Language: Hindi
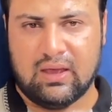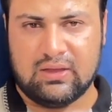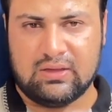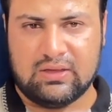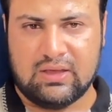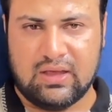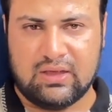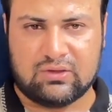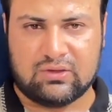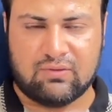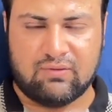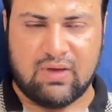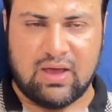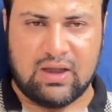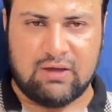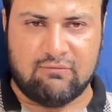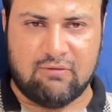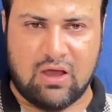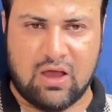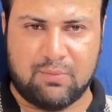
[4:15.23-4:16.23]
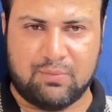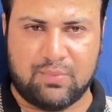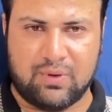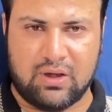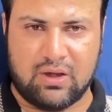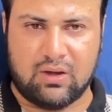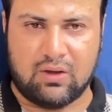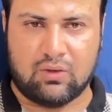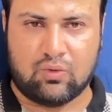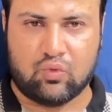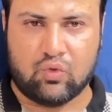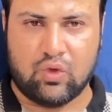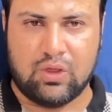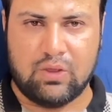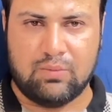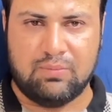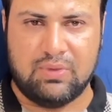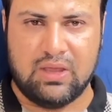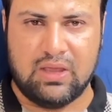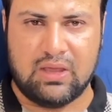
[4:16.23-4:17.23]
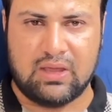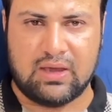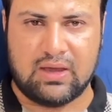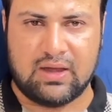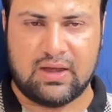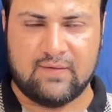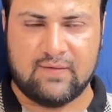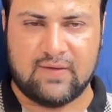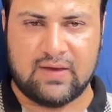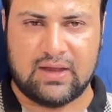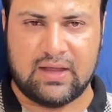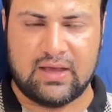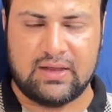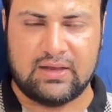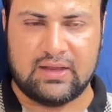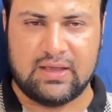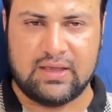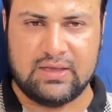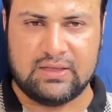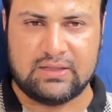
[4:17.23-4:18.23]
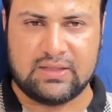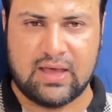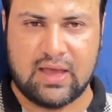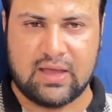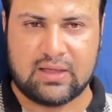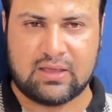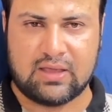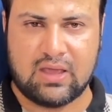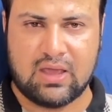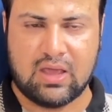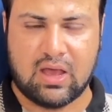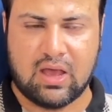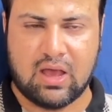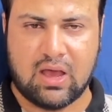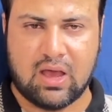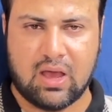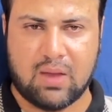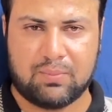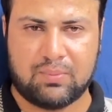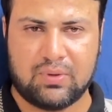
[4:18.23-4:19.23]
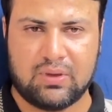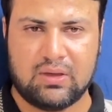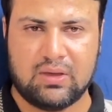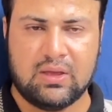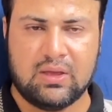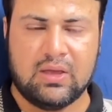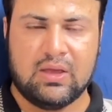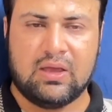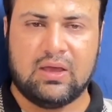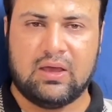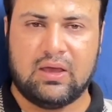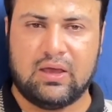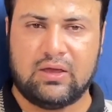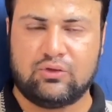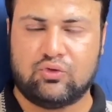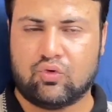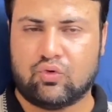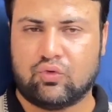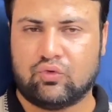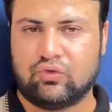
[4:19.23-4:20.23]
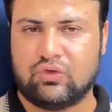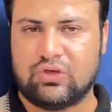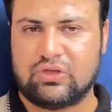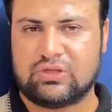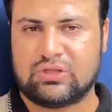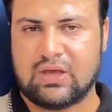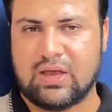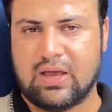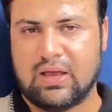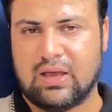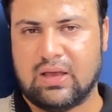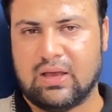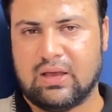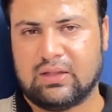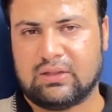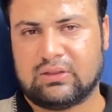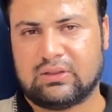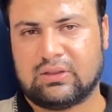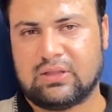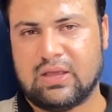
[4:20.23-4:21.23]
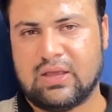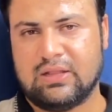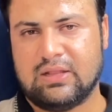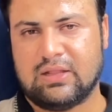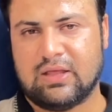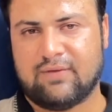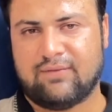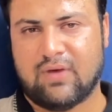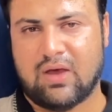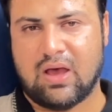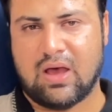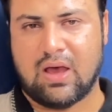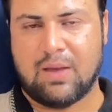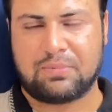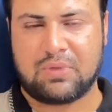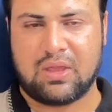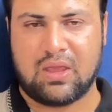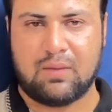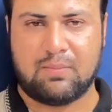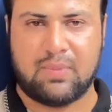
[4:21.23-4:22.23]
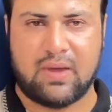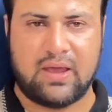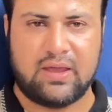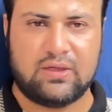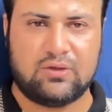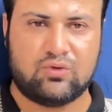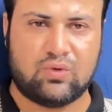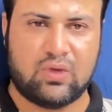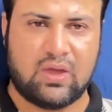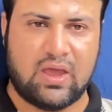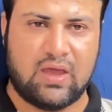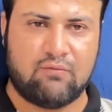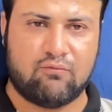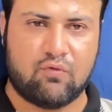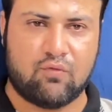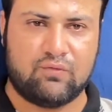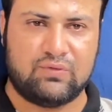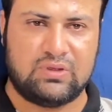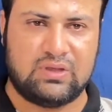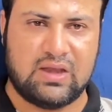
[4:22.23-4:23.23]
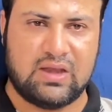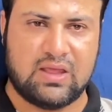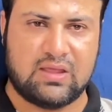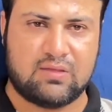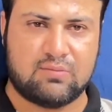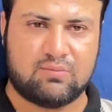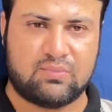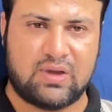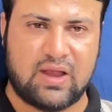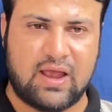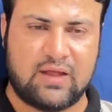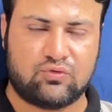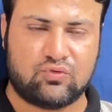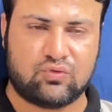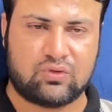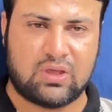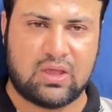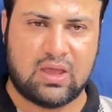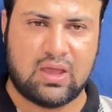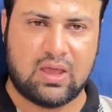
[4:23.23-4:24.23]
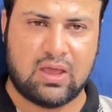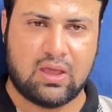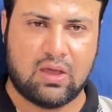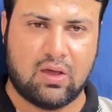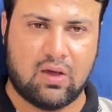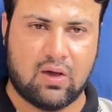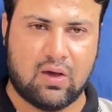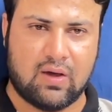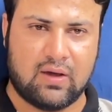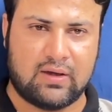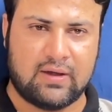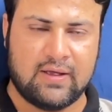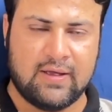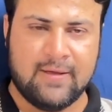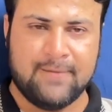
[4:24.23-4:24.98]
ये सवाल वहाँ पर कोई भी करने वाला नहीं था कि आप जो गुज्त तीन दफ़ा आपके भाई जो हैं वो वज़ी अजम रह चुके हैं और